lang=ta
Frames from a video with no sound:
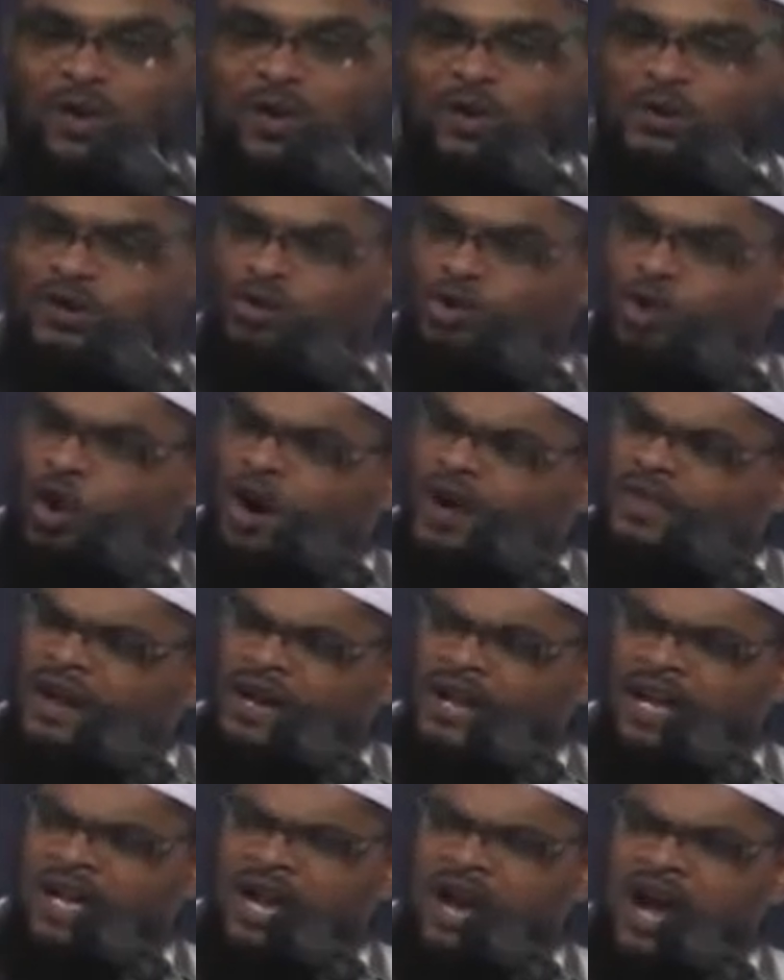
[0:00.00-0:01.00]
ஒரு
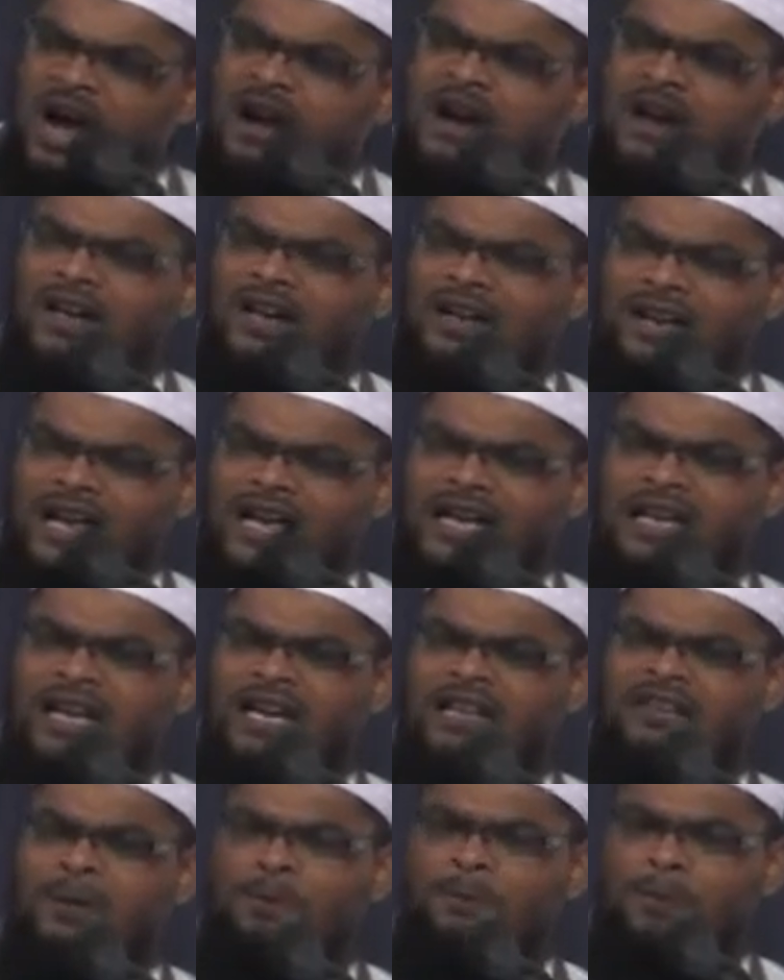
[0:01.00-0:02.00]
சோதனையாக
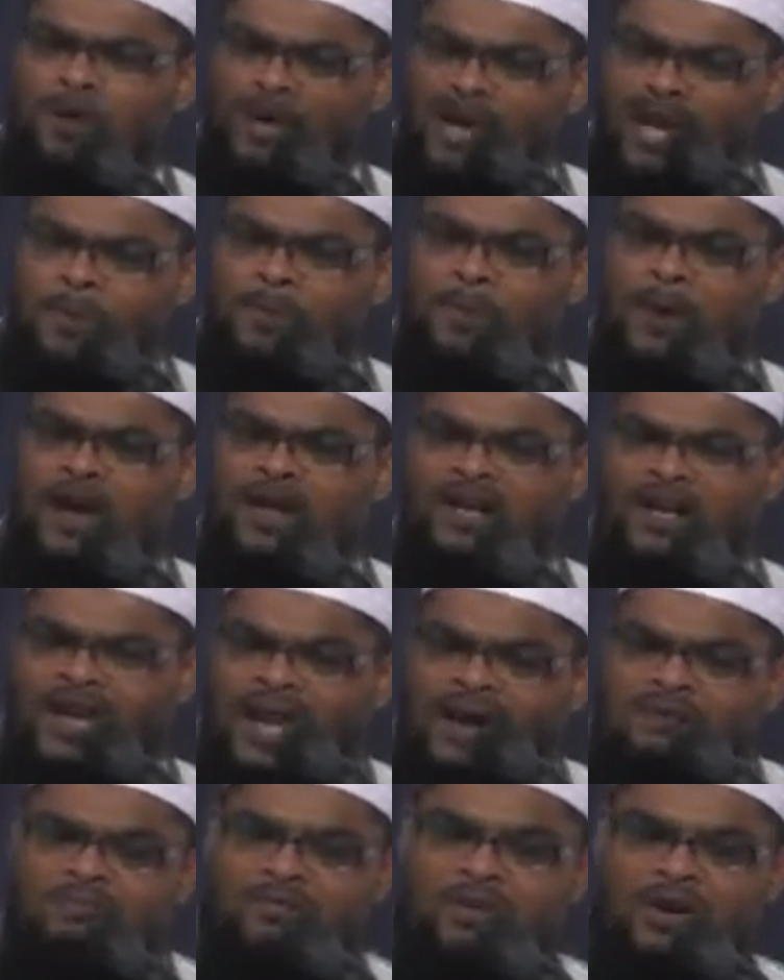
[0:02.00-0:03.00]
கிடைக்கிற அந்த பிள்ளை
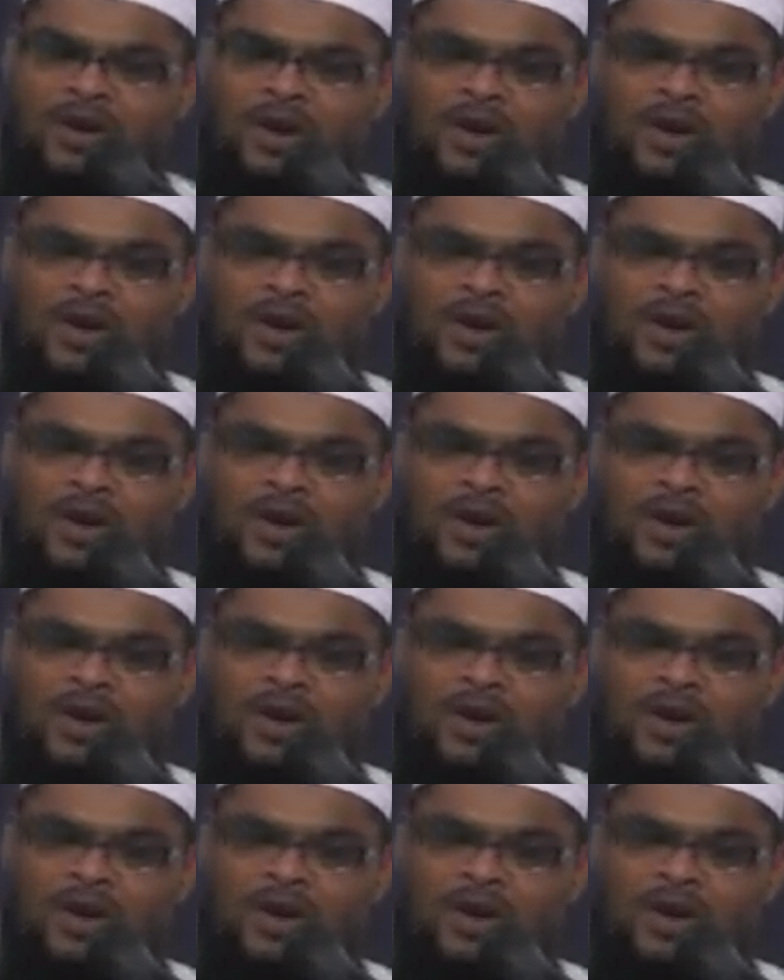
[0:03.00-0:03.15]
பாக்கியம்